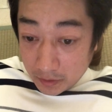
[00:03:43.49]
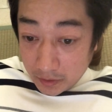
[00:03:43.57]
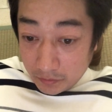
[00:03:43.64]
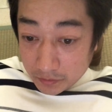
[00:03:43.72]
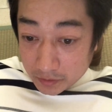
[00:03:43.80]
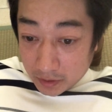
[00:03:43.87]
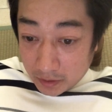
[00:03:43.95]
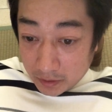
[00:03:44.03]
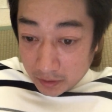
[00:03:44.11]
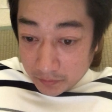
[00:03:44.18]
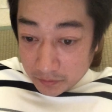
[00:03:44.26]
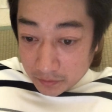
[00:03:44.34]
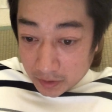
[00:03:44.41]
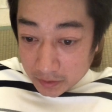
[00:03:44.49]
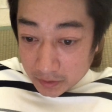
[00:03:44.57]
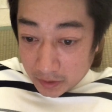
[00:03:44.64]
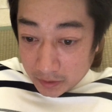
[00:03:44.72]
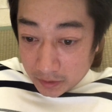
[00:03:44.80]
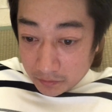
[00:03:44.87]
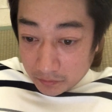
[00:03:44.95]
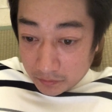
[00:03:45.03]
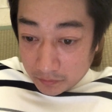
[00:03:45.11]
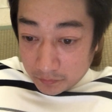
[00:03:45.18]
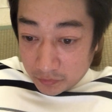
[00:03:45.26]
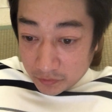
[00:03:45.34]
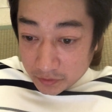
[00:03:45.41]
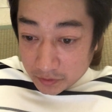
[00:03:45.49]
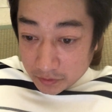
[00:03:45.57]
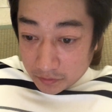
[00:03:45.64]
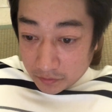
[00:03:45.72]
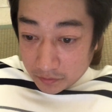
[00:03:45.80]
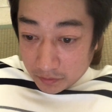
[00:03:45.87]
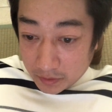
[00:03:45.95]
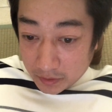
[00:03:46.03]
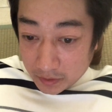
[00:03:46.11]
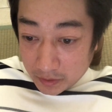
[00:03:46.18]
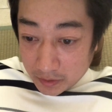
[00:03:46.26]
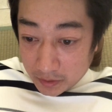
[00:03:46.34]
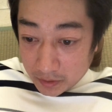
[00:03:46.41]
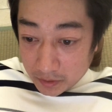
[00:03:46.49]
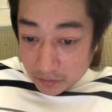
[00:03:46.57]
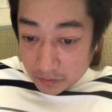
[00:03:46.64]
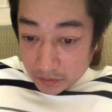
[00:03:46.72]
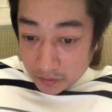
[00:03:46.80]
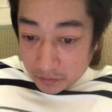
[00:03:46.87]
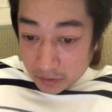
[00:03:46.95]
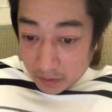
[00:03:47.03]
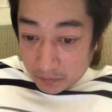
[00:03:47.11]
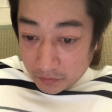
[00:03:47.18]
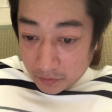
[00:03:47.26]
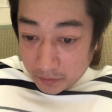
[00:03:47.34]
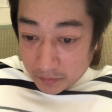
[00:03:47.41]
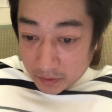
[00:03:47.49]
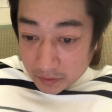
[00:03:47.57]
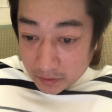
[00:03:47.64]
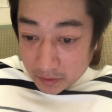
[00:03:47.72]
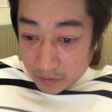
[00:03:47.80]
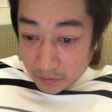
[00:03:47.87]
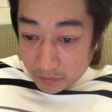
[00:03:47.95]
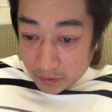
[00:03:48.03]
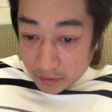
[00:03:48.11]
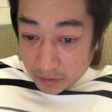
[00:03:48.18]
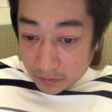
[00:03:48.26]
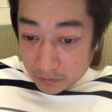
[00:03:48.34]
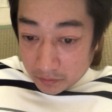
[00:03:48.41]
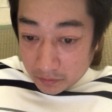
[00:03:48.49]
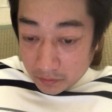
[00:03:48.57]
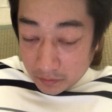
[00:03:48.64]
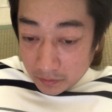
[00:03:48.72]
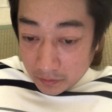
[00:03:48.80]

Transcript: 火を使わない分火災などを防止することができ普通のタバコよりも安全であると言われていると